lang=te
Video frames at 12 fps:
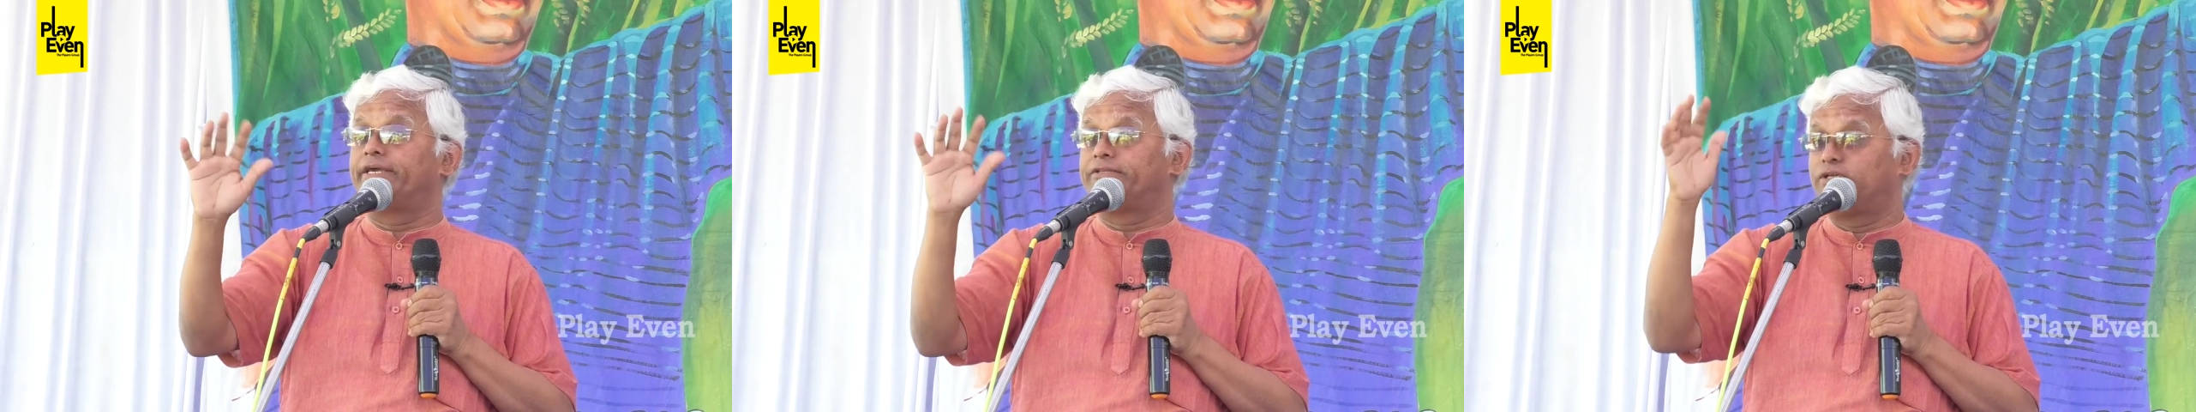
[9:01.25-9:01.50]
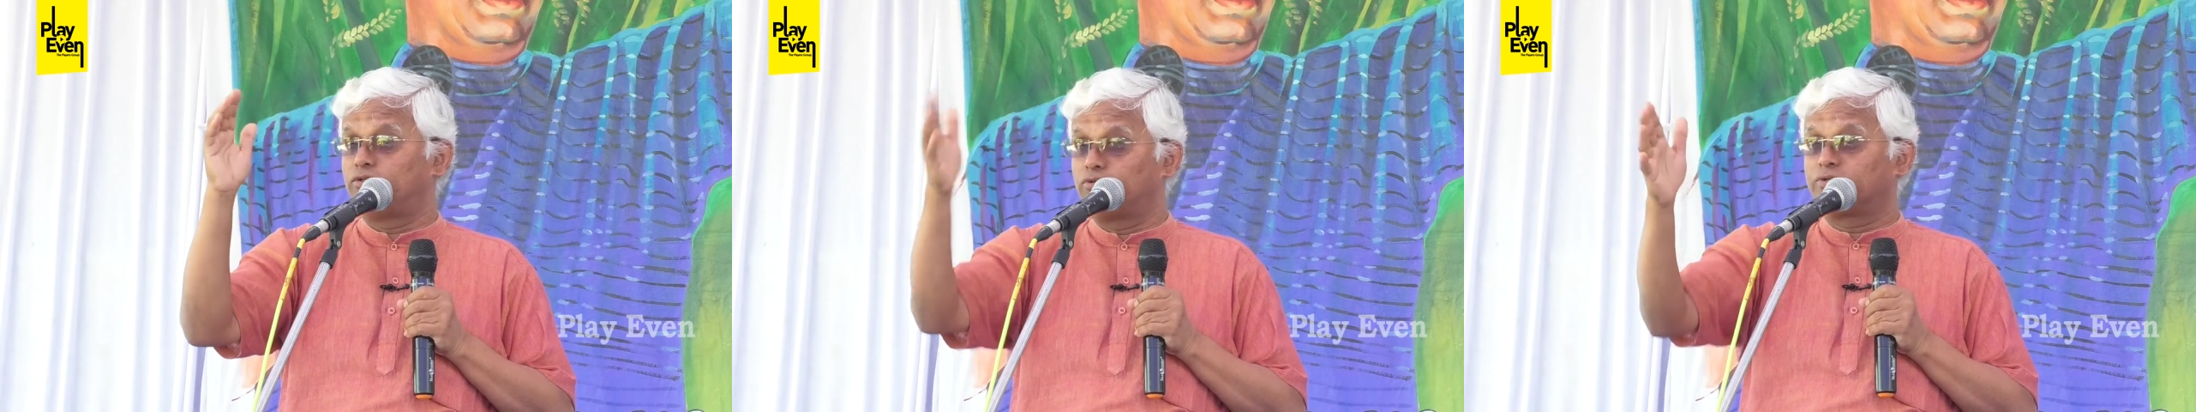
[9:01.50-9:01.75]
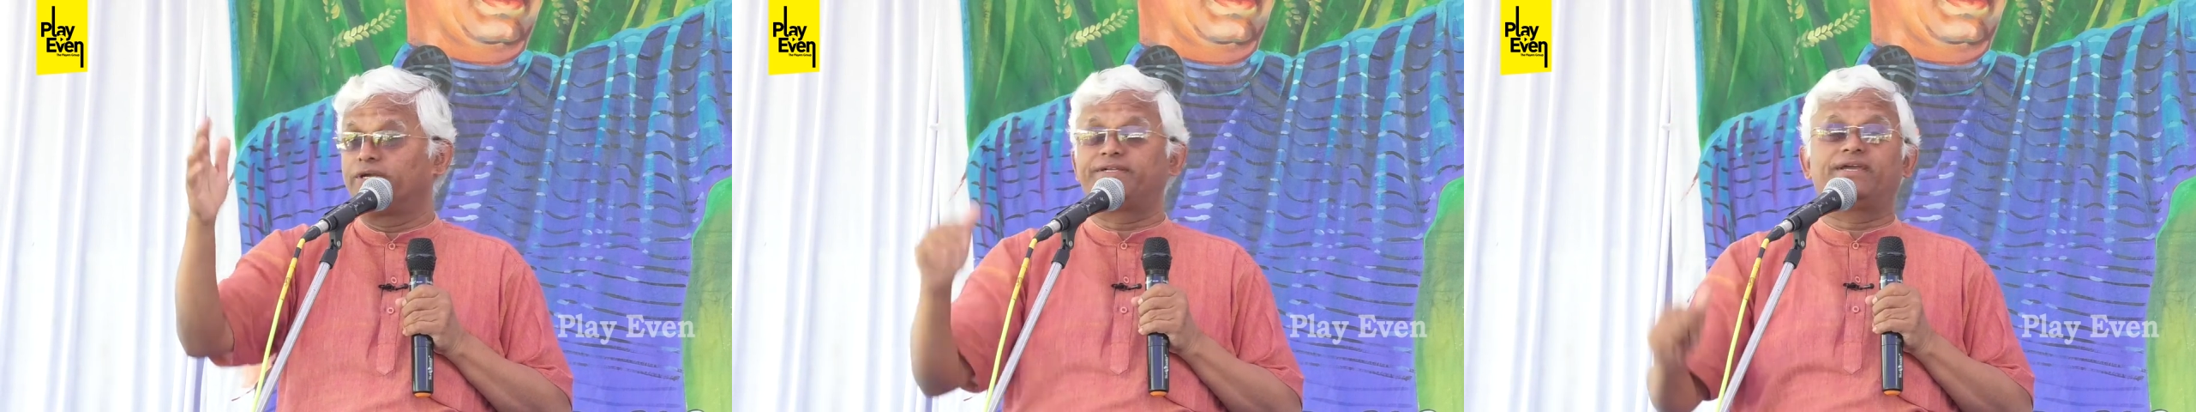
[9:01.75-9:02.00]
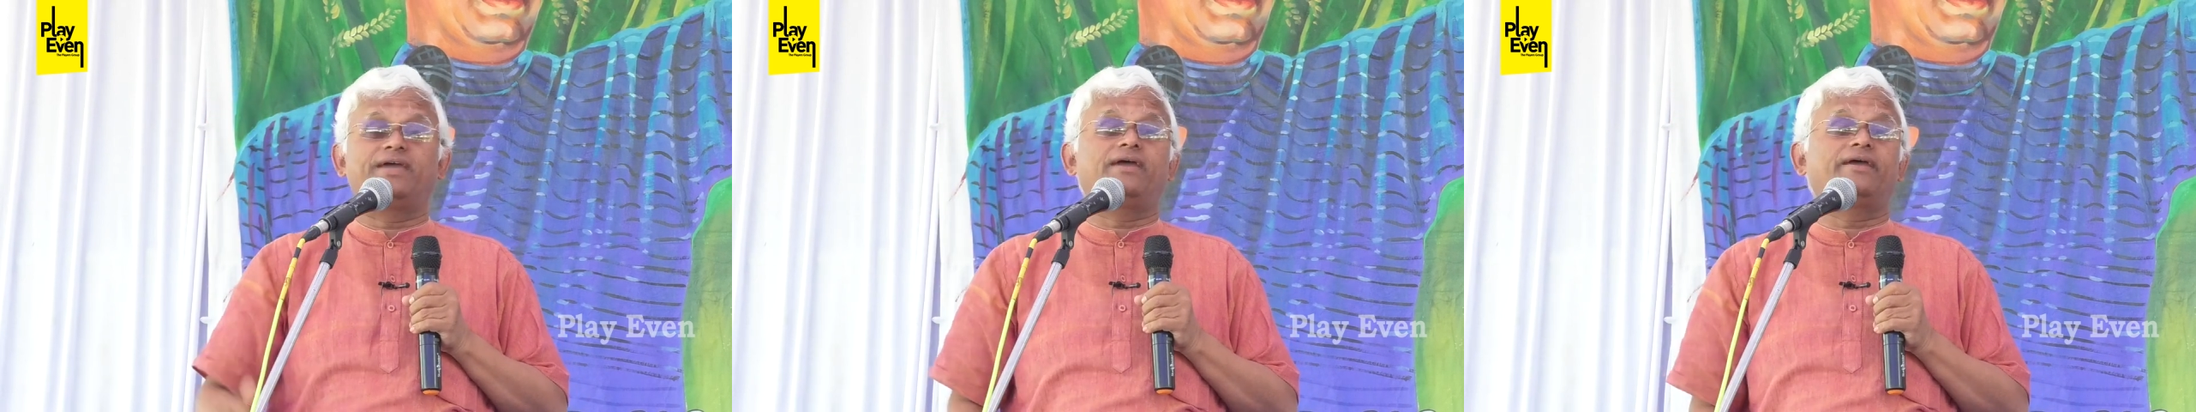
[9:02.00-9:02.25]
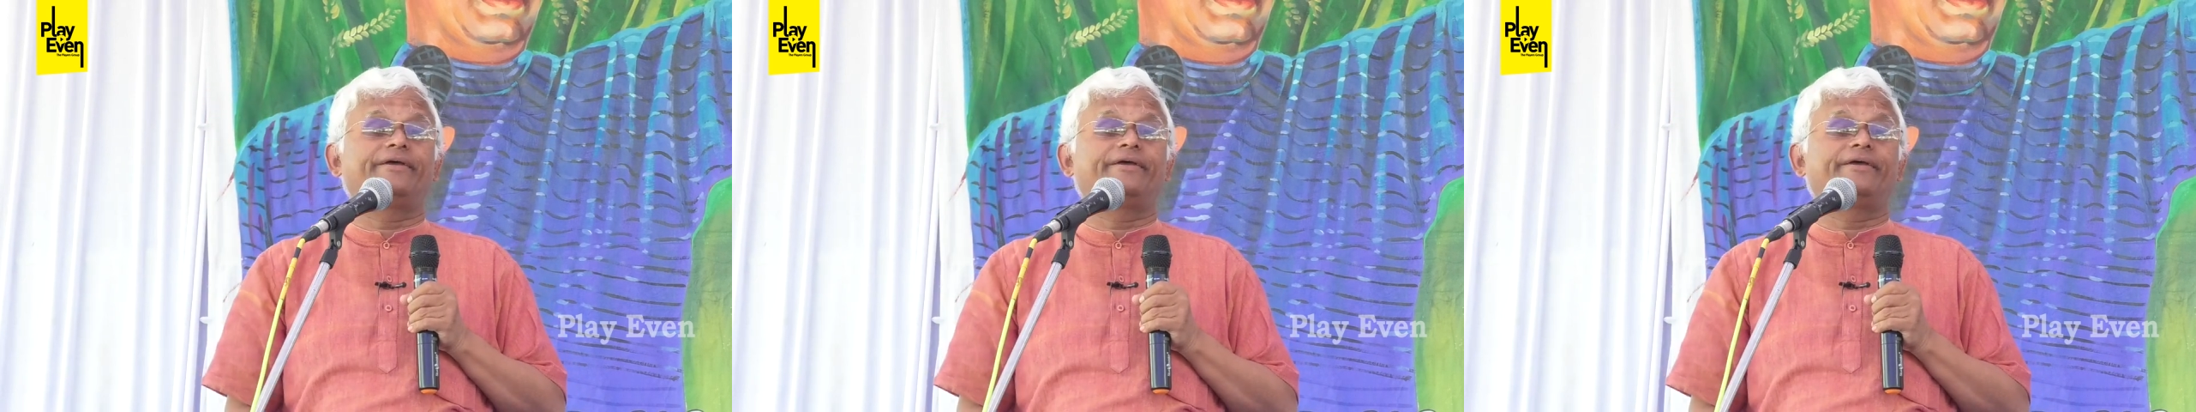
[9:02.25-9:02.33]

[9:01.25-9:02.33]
లేదు ఎందుకంటే